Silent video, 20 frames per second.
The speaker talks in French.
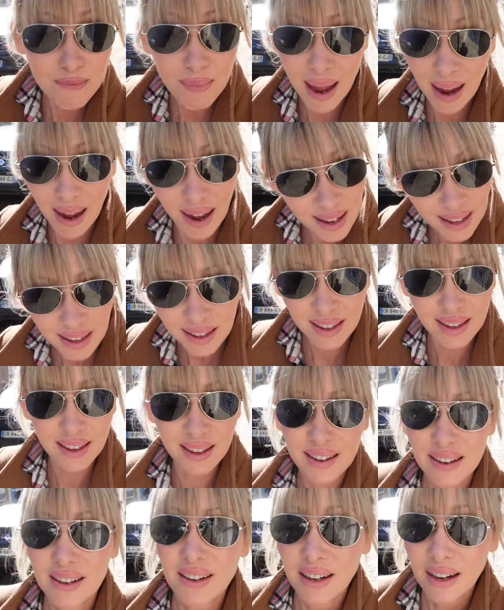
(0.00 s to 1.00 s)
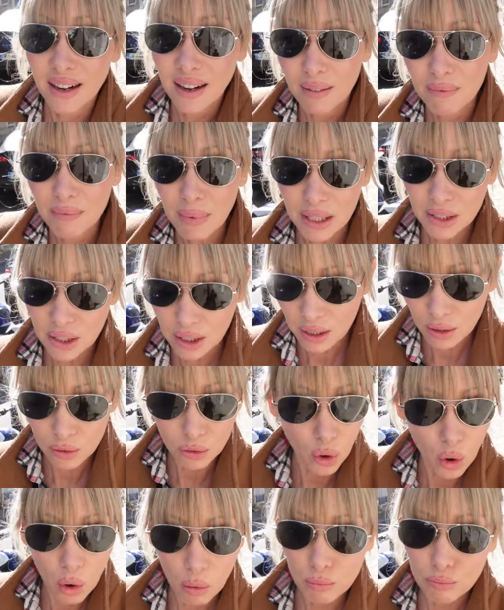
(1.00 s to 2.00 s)
Mais Eric m'a dit
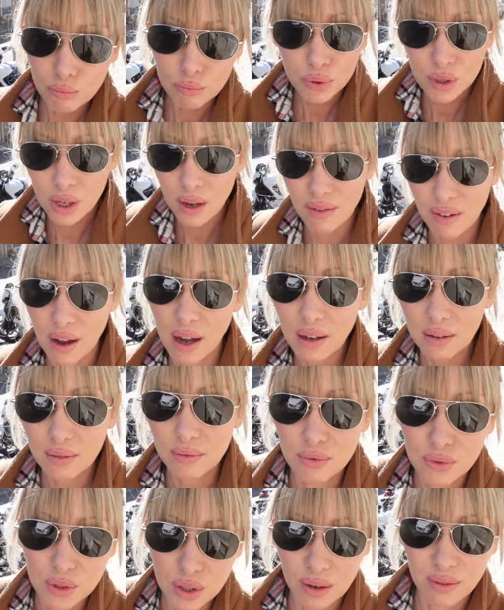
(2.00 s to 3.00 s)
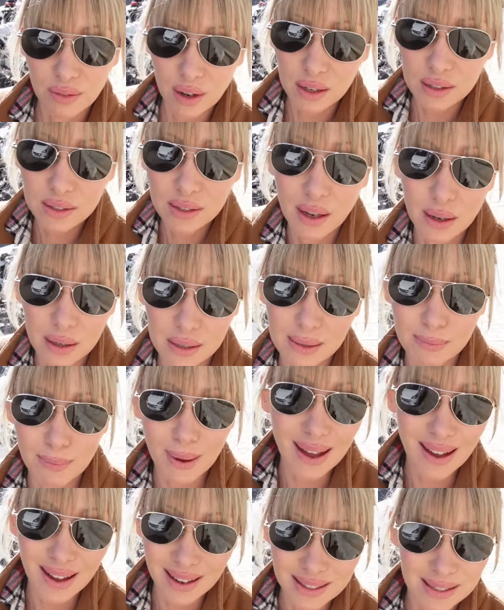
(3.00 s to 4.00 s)
non, ça va ça
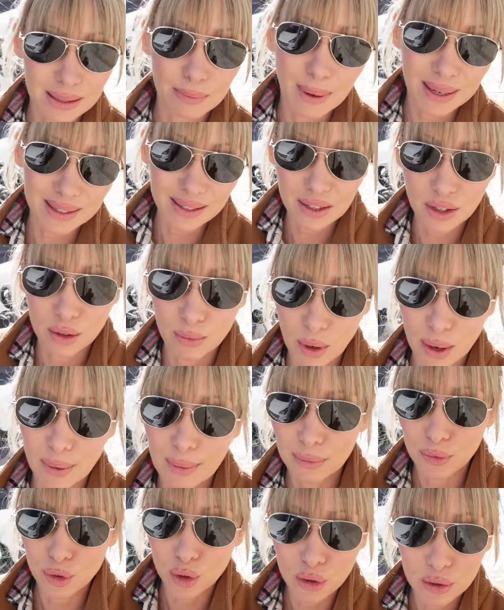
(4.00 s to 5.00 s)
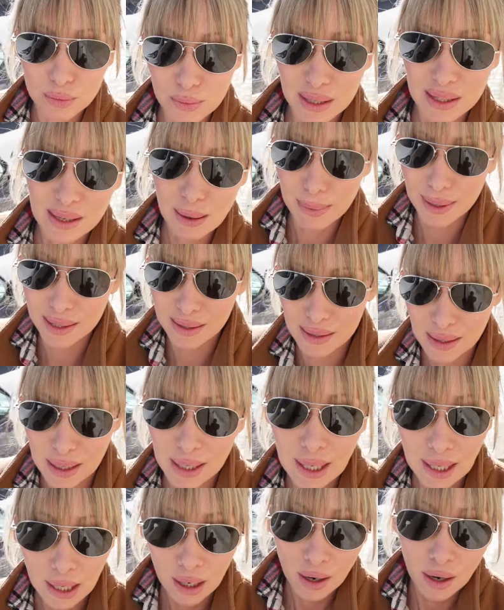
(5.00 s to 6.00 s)
va, c'est pas, exactement la même chose, mais ça passe.
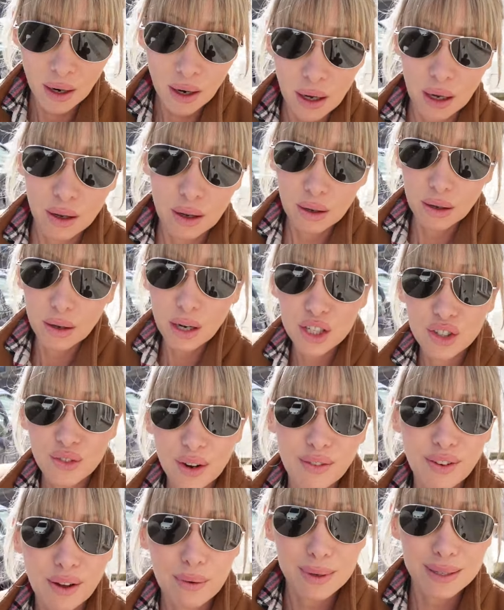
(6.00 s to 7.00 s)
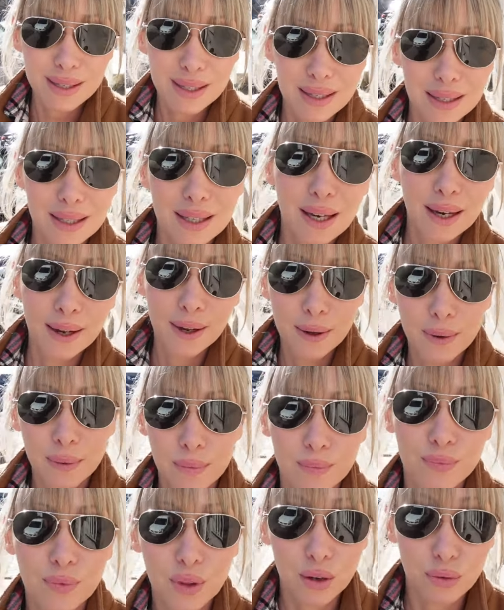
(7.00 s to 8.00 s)
Euh, là, je vais à la pharmacie
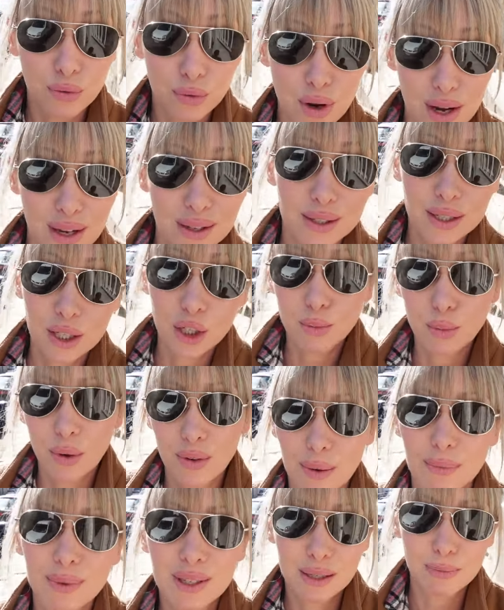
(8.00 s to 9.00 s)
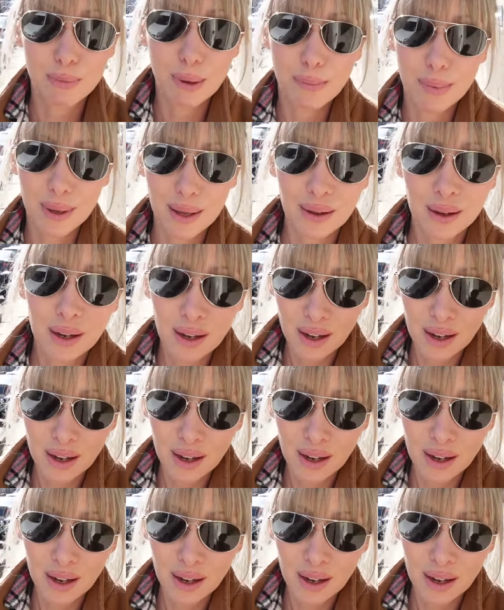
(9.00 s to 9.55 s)
voir si je peux avoir mes IPP.